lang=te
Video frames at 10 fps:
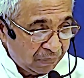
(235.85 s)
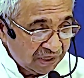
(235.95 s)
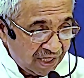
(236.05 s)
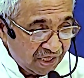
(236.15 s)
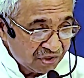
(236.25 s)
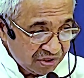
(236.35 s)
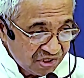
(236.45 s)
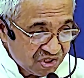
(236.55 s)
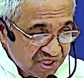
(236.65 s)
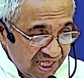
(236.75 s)
పదహారు
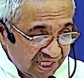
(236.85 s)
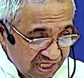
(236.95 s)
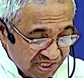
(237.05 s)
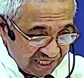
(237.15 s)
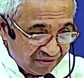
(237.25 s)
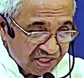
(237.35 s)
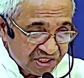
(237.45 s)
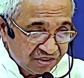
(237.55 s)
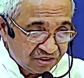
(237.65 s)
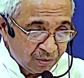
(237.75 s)
సంవత్సరాల నా సేవా
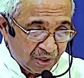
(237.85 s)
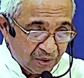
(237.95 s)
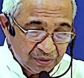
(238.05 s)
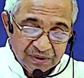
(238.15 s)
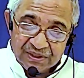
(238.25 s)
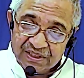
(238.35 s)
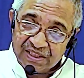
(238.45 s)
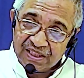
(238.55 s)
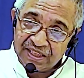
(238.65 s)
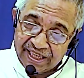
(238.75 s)
జీవితంలో
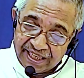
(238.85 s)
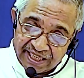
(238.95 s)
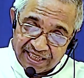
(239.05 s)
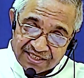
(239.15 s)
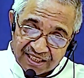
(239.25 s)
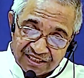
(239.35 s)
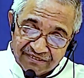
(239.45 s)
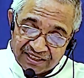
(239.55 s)
నేను ఎరిగిన సత్యం